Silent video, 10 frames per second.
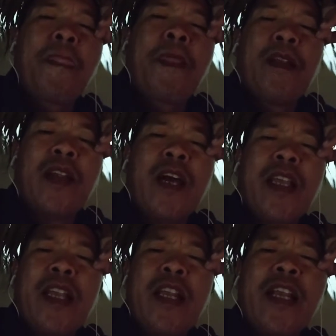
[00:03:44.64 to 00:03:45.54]

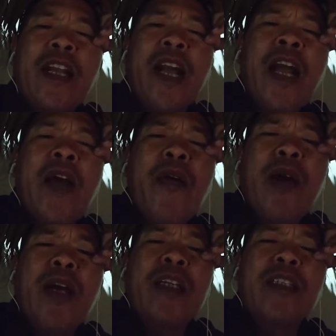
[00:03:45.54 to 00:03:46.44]
Dahil ikaw
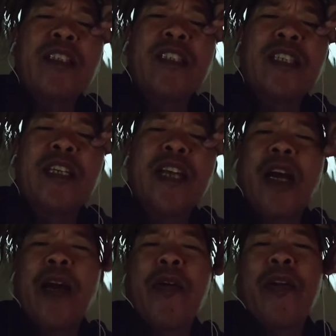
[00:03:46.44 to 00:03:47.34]
ang
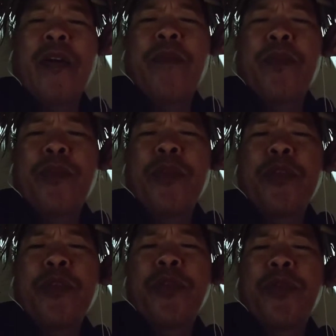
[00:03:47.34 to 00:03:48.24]
sigaw ng
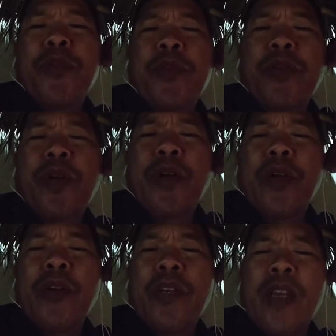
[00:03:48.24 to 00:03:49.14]
puso
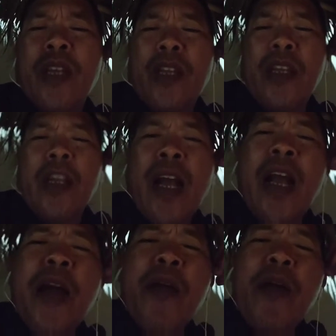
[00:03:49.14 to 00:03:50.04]
ko
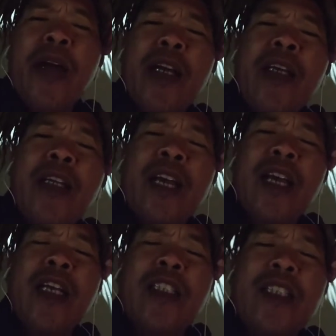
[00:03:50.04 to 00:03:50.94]
Ikaw ang
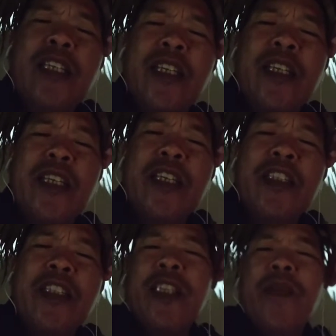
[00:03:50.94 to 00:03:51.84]
nasa
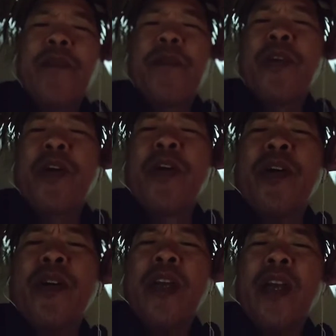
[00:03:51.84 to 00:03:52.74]
isip
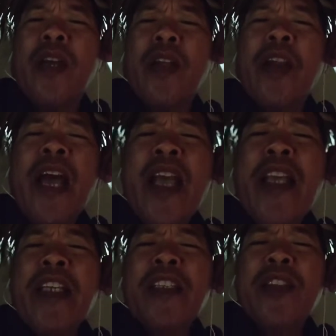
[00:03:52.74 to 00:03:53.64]
ko
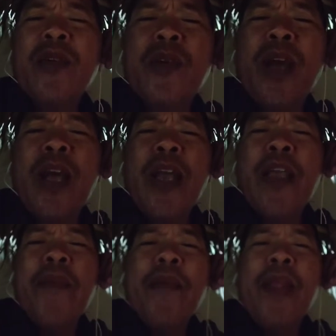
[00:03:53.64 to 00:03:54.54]
Nais ko
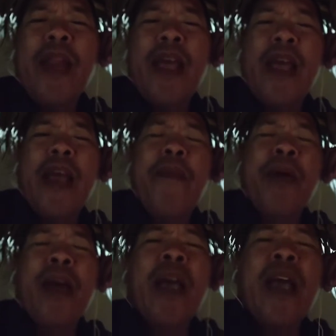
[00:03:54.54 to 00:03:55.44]
ay
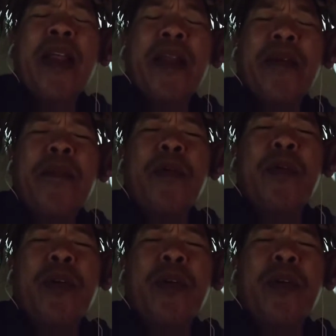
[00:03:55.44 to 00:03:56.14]
malaman mo